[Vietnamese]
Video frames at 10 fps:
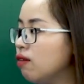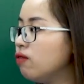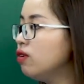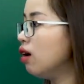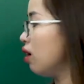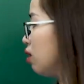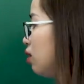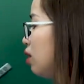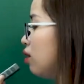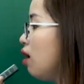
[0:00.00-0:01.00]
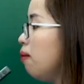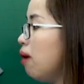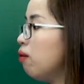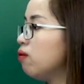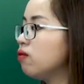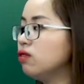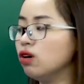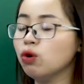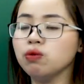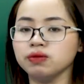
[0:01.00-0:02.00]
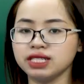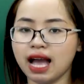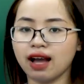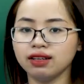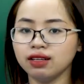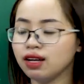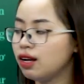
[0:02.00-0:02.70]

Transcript: vừa thơ mộng vừa hùng tráng.